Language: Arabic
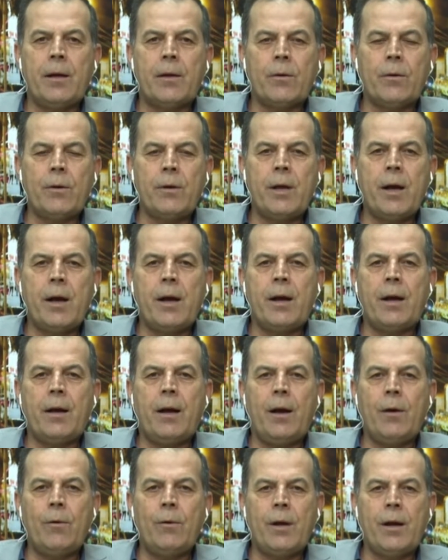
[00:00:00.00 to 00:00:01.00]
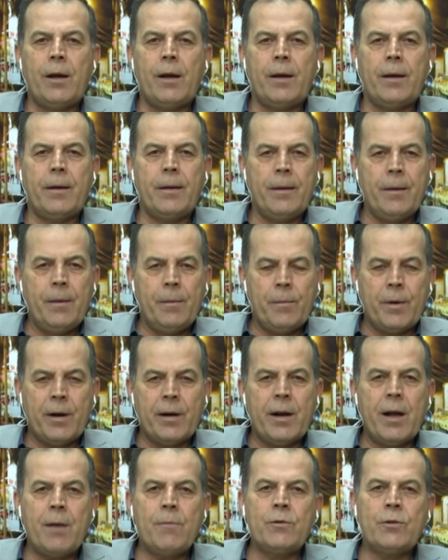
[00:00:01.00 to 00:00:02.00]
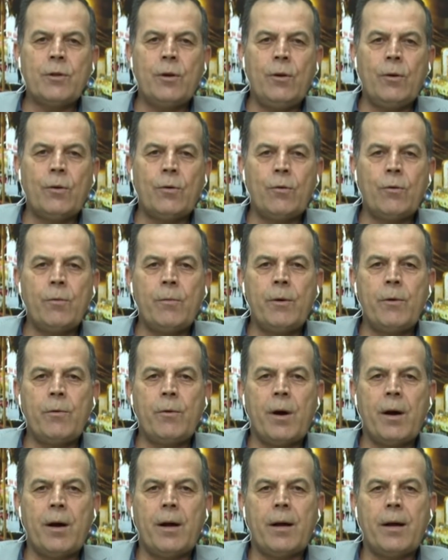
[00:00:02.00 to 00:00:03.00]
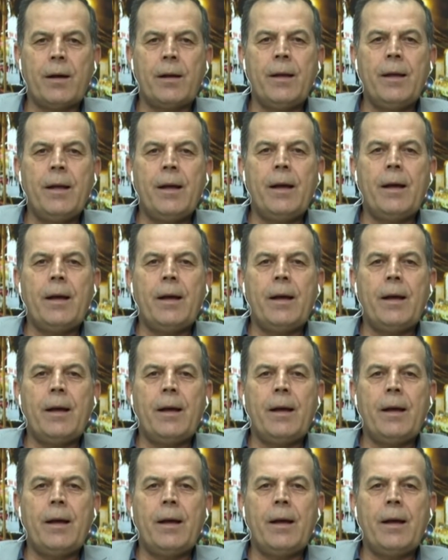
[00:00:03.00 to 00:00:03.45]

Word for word: رؤية حول البرنامج الحكومي و